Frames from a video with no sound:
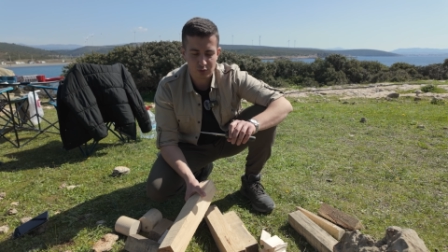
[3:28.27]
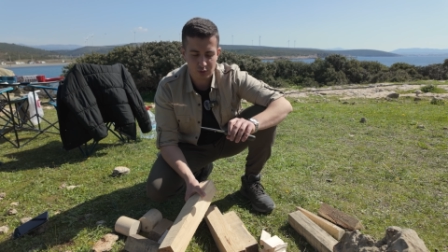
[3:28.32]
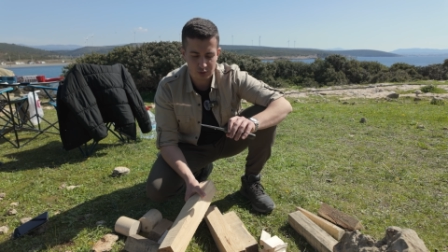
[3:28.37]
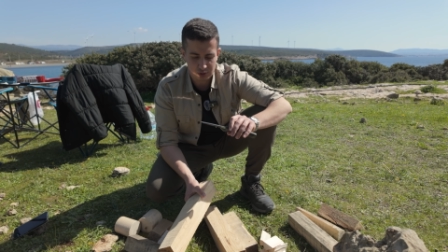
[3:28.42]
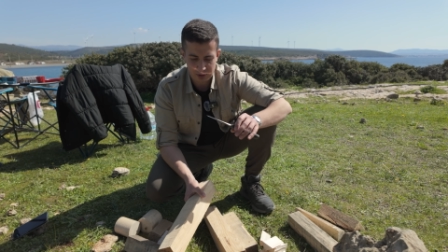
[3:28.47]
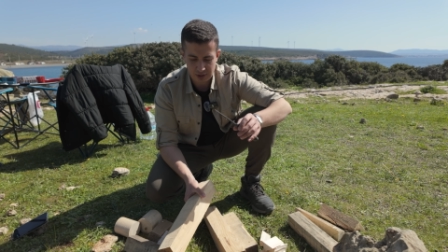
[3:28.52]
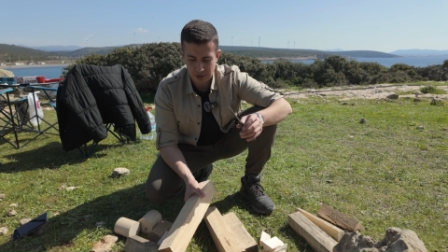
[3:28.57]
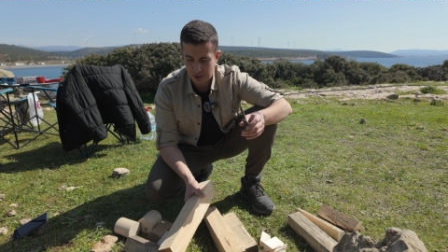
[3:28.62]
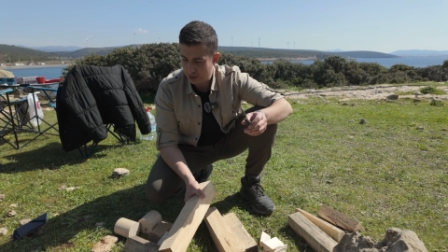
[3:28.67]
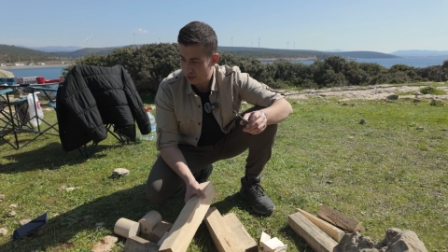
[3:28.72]

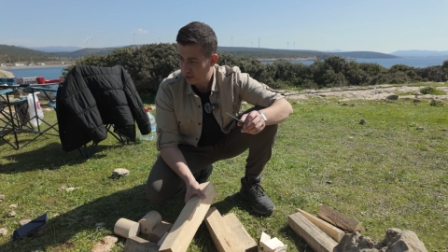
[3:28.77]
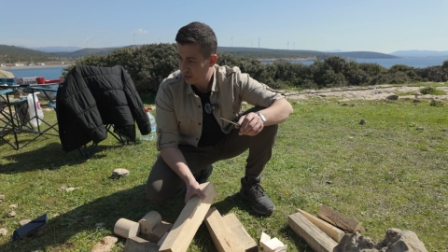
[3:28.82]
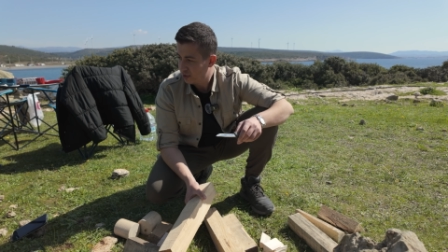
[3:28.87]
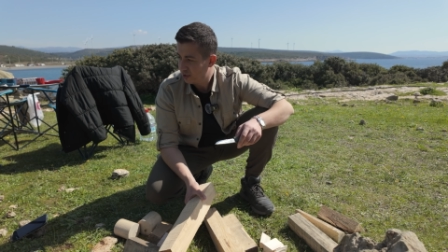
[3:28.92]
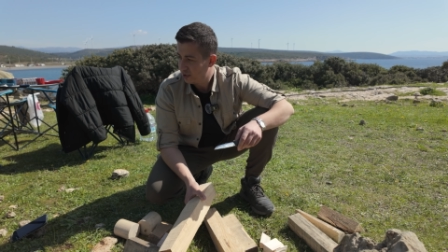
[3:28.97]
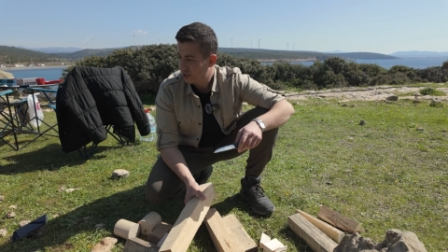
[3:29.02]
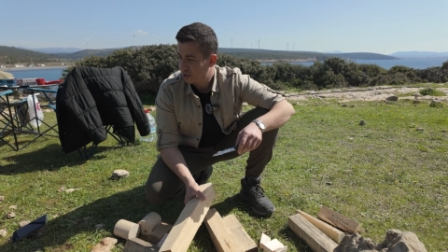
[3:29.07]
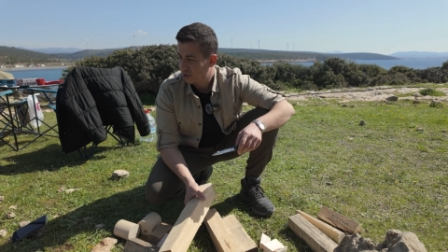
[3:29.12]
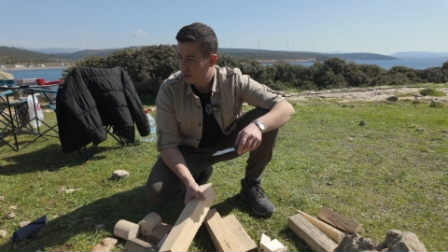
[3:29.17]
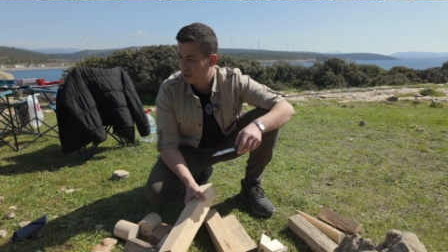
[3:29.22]
Orada
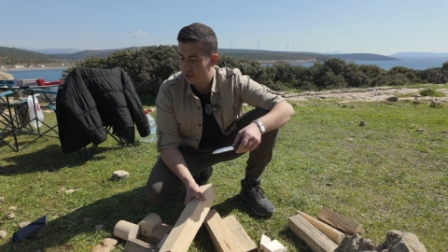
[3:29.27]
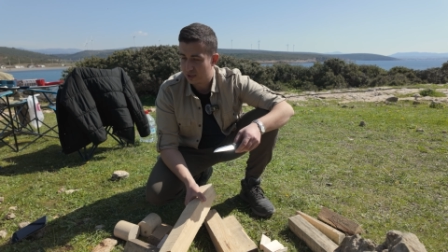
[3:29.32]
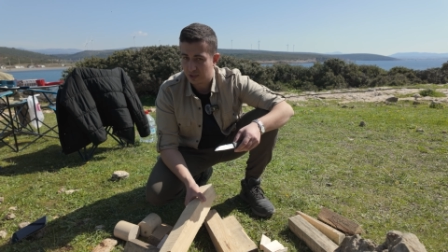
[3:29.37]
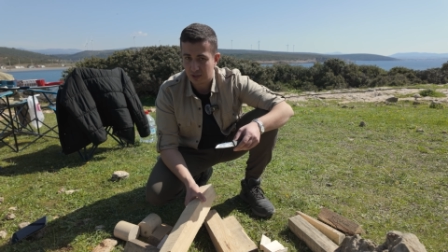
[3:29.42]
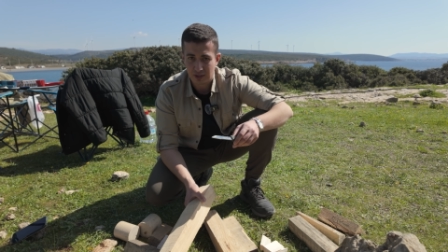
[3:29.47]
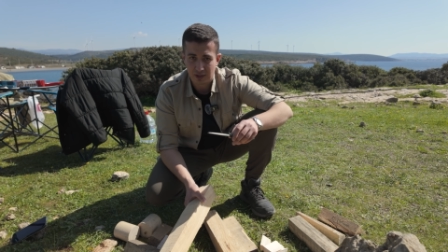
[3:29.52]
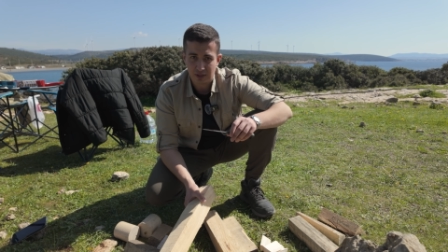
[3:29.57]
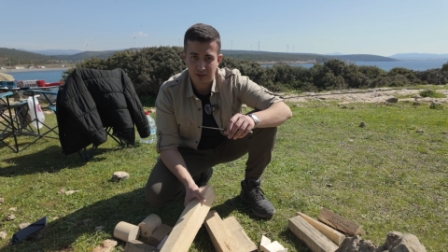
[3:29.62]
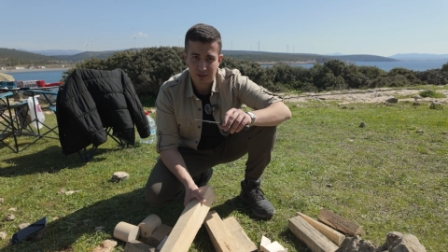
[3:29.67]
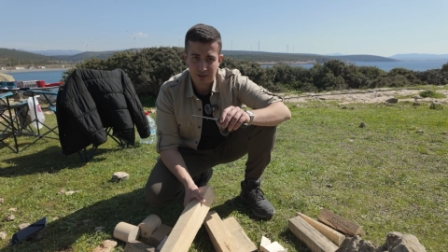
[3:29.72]

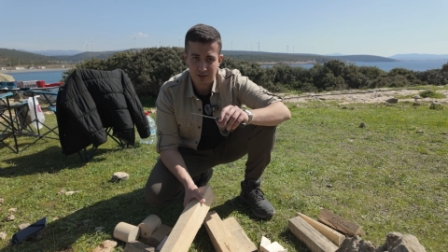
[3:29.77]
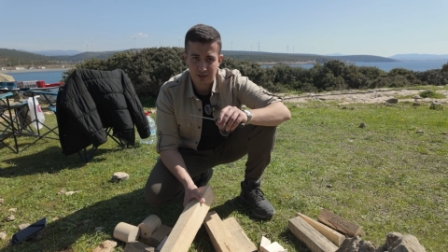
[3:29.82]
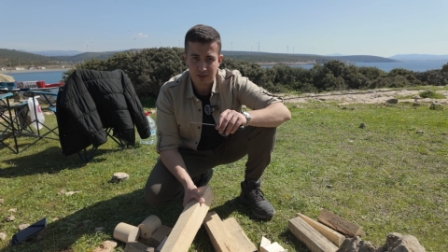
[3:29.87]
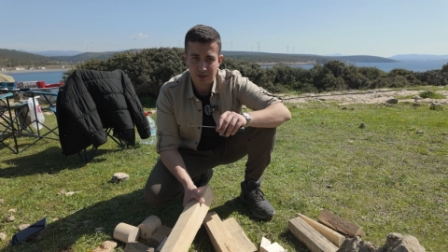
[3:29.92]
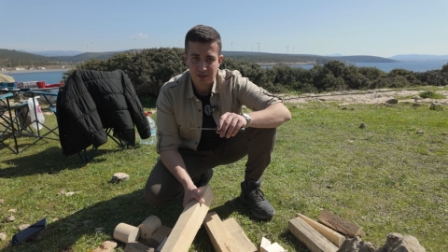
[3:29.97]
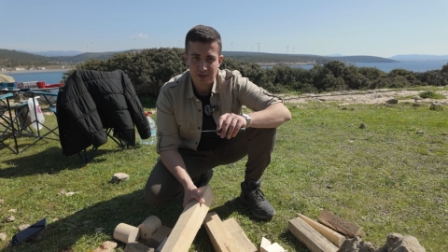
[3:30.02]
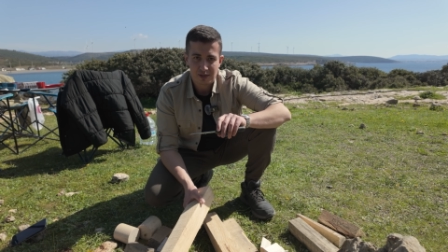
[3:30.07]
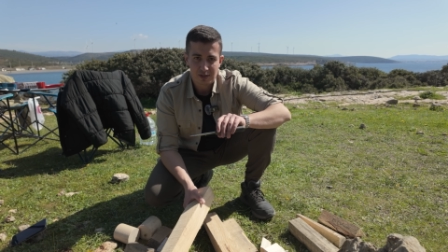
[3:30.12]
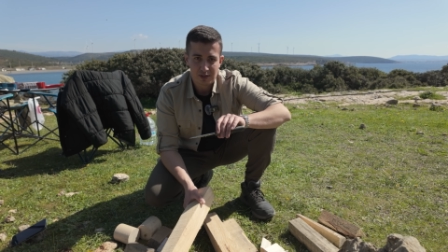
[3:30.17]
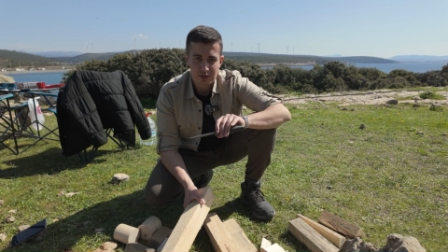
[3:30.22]
e,
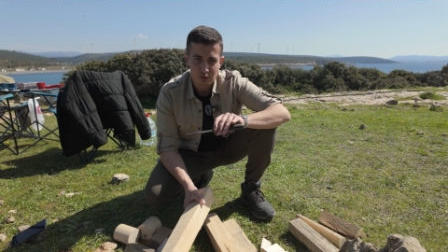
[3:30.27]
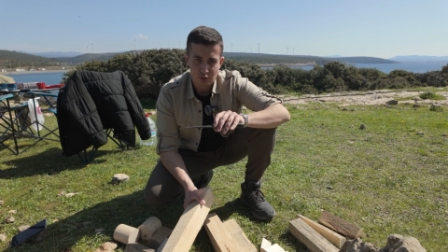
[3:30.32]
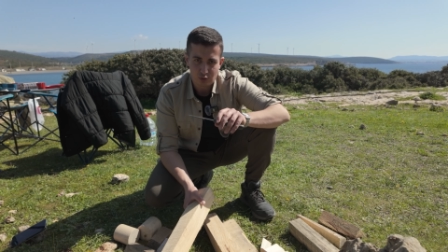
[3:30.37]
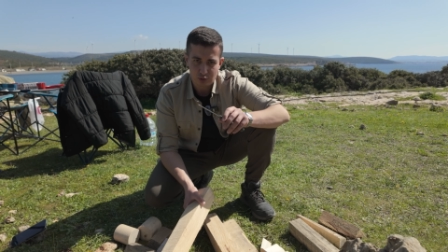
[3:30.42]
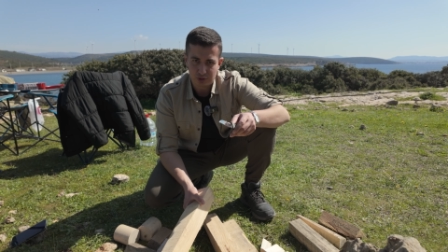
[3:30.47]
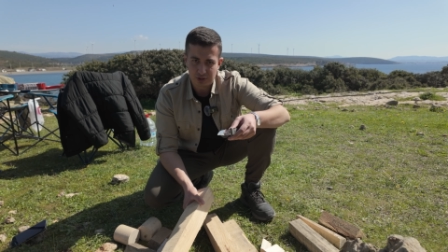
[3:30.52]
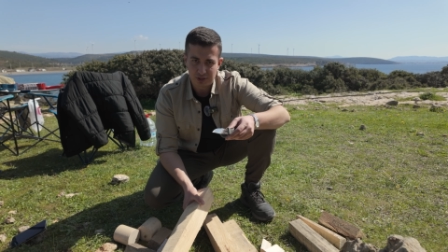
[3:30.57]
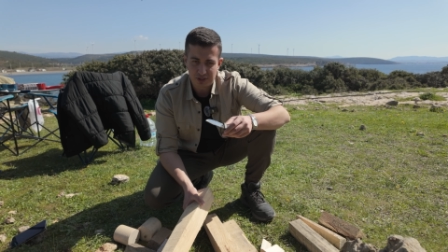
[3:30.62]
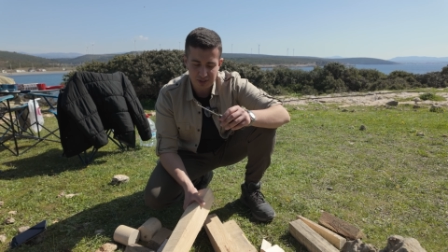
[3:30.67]
onun